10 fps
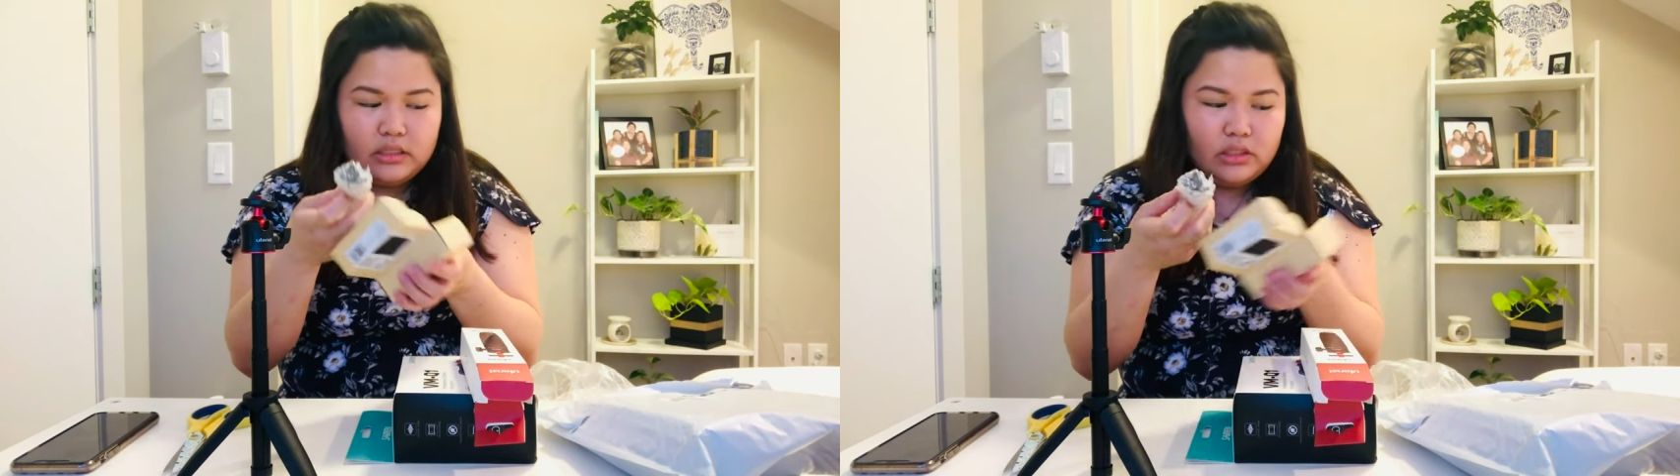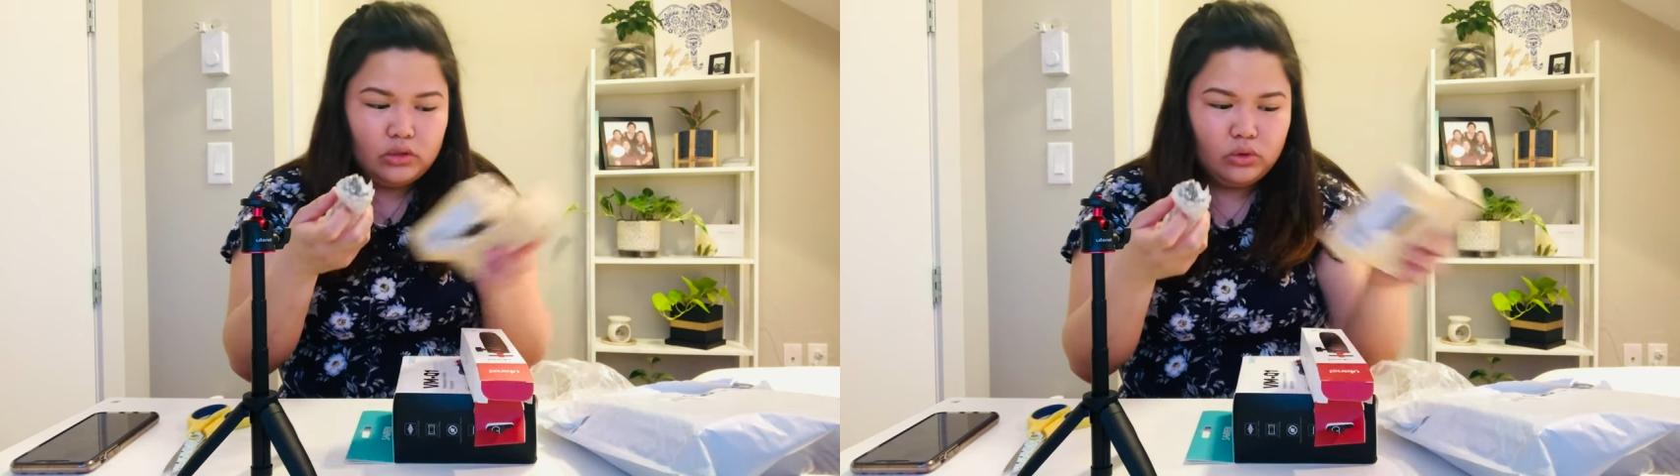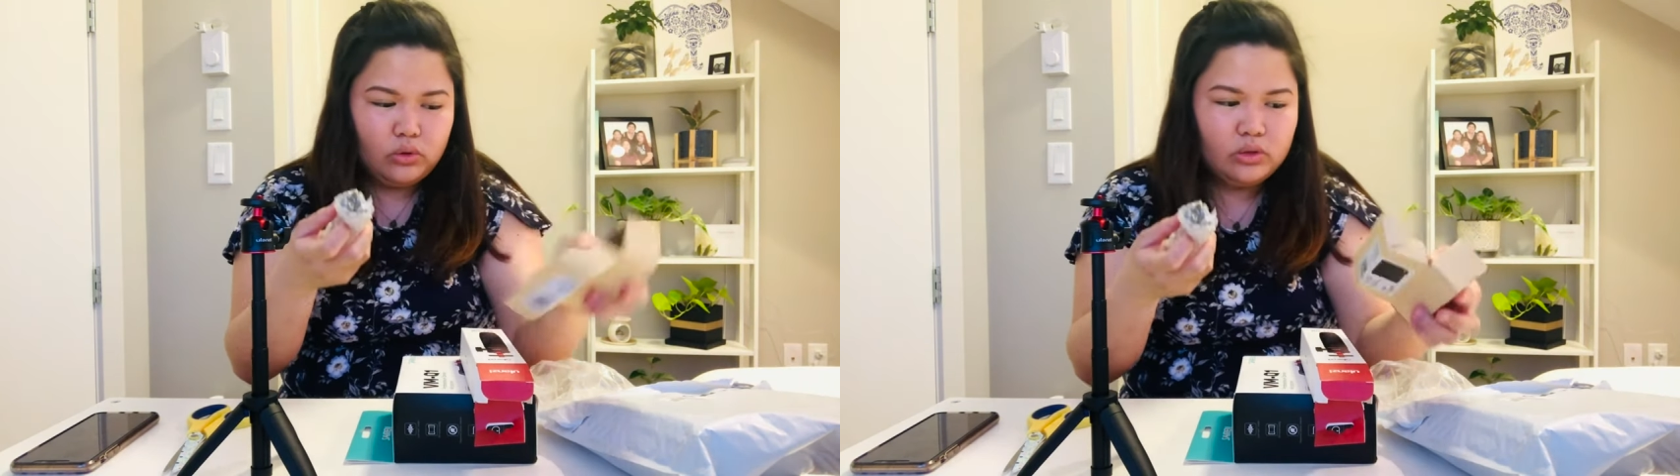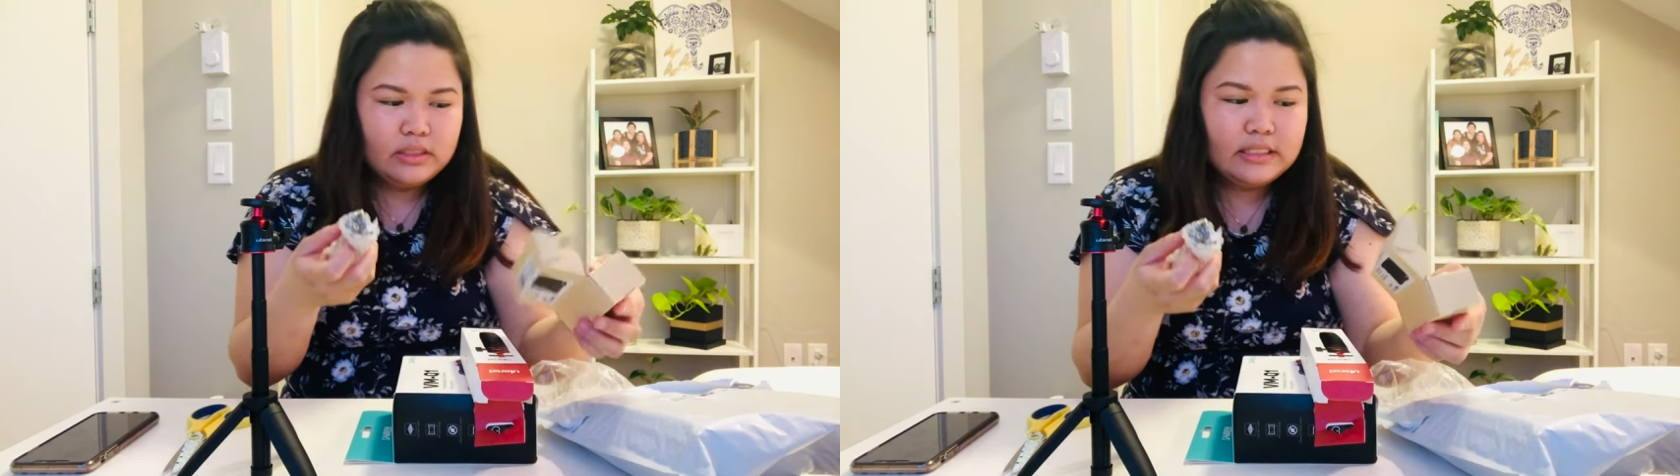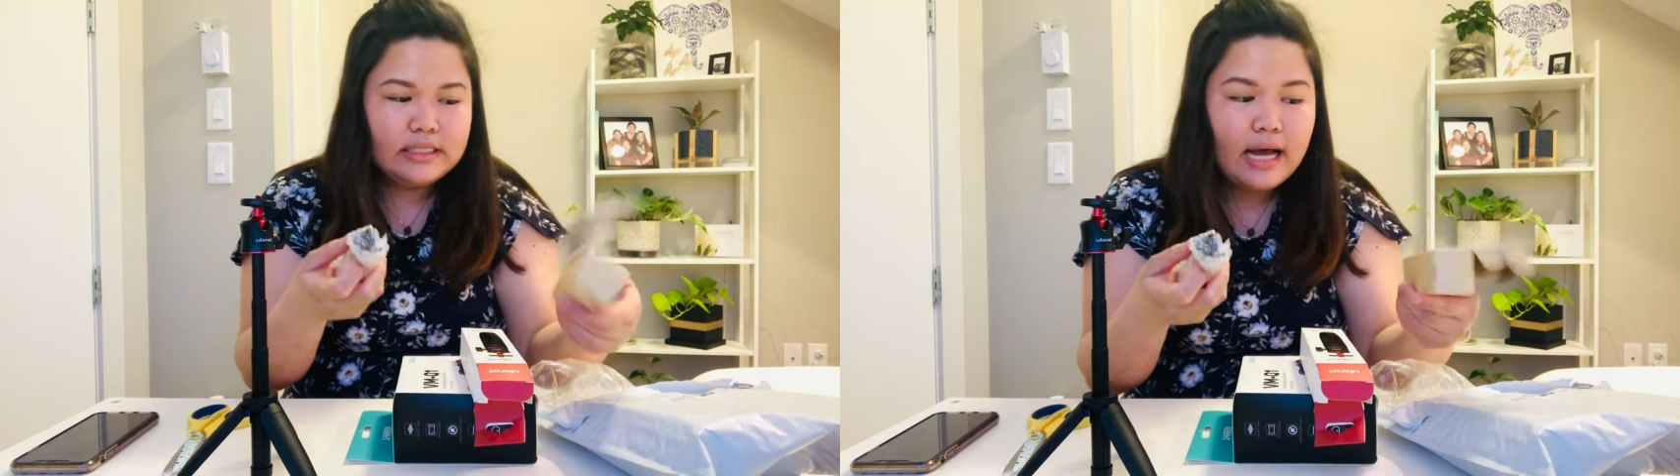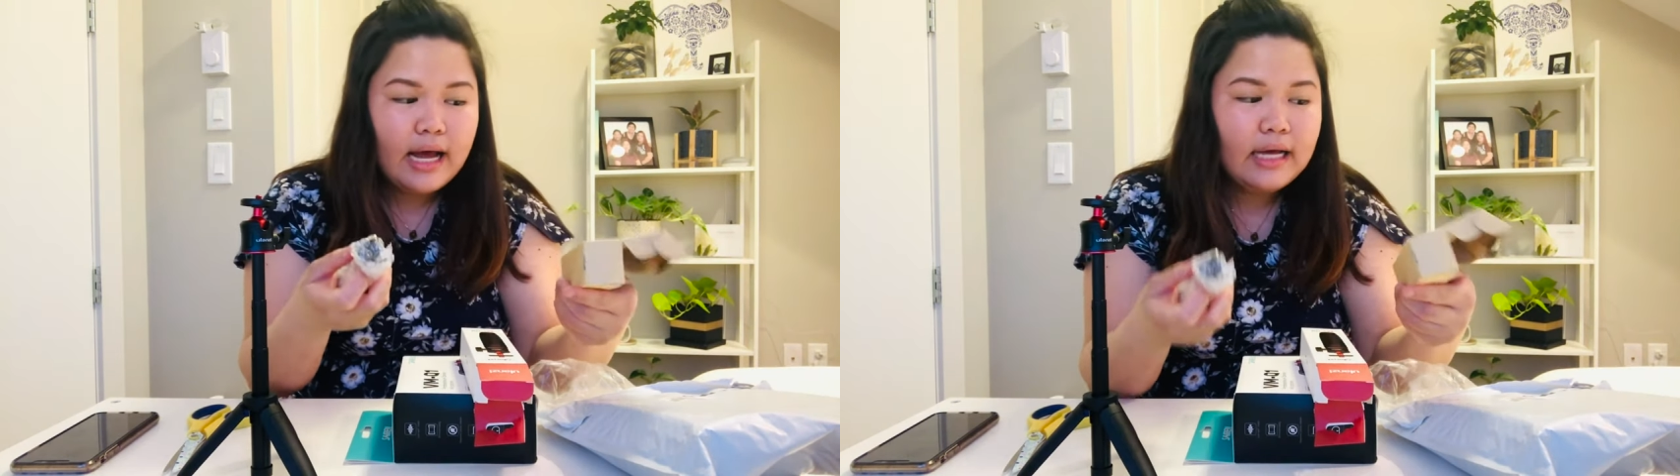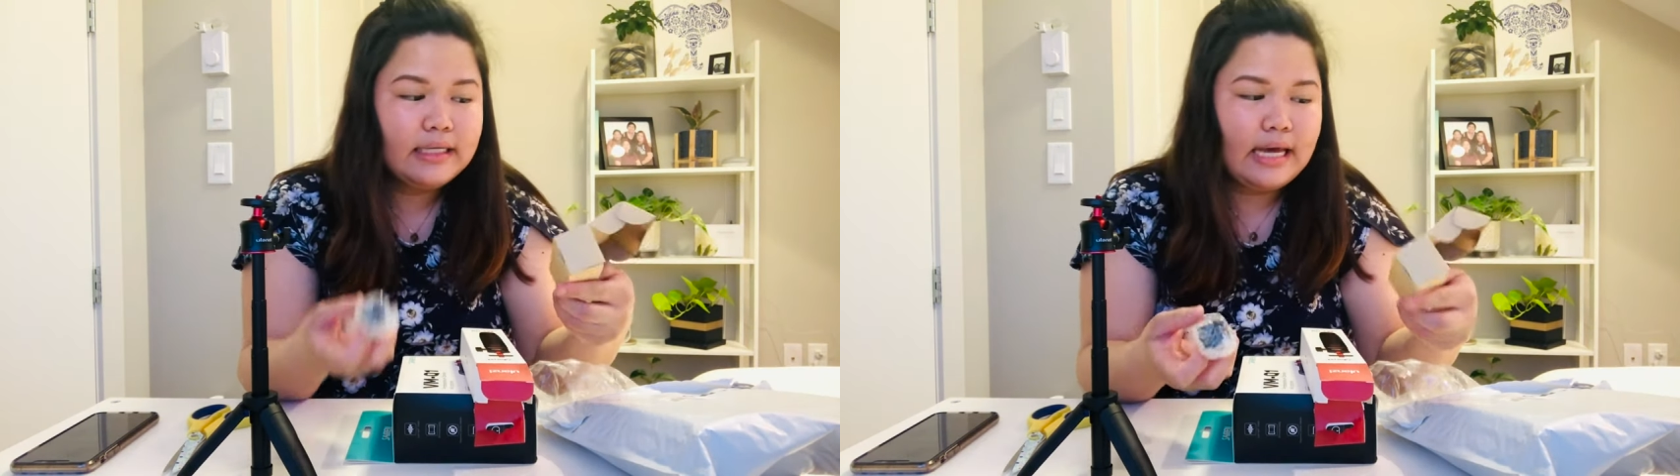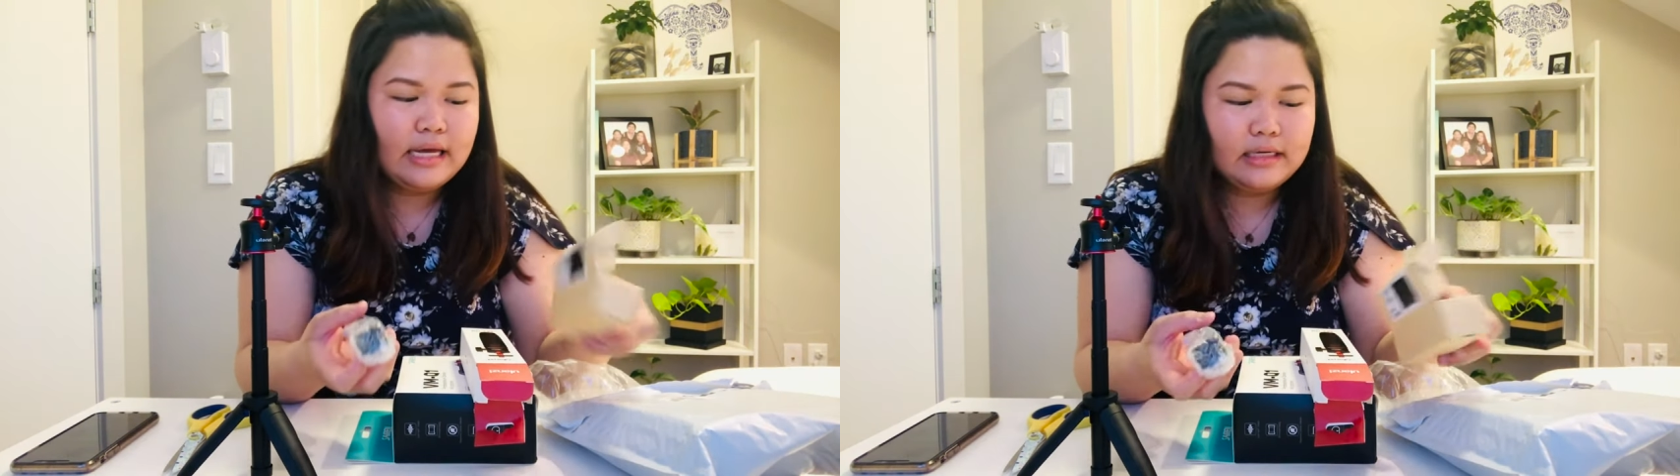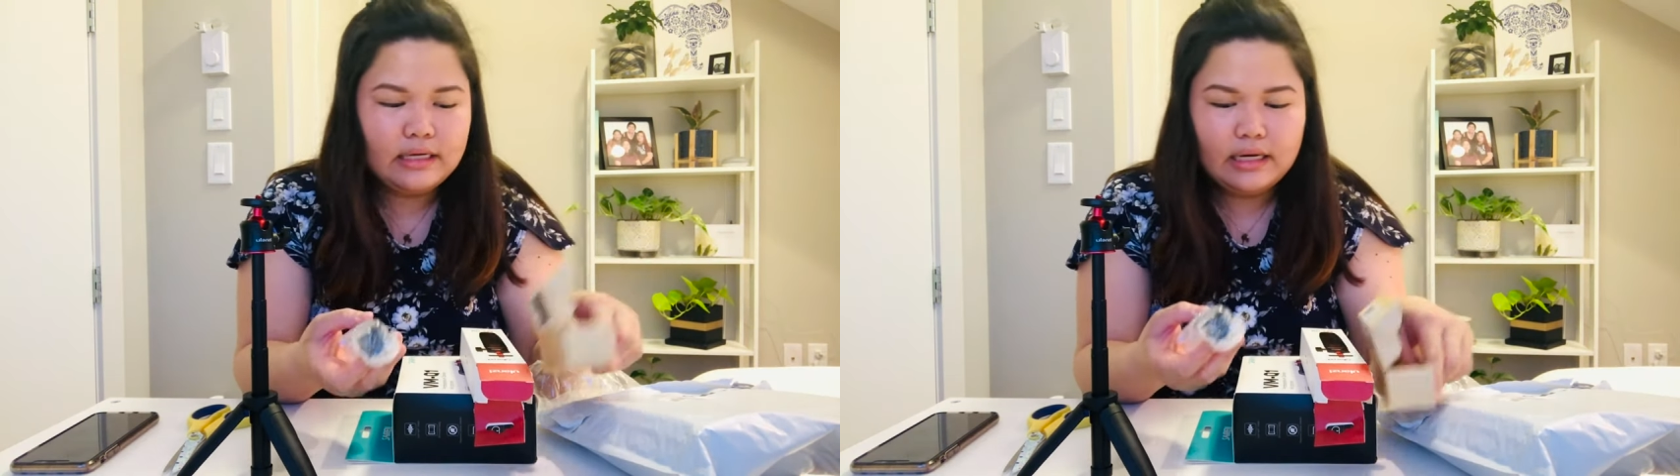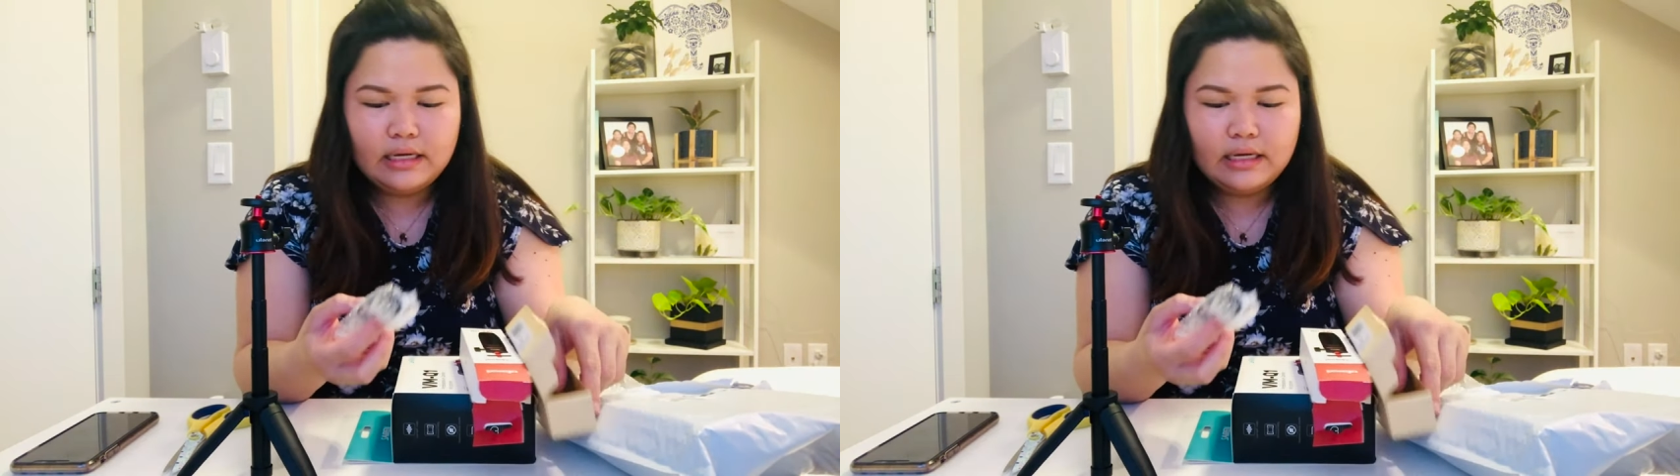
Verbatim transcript: dito. Sa Canada.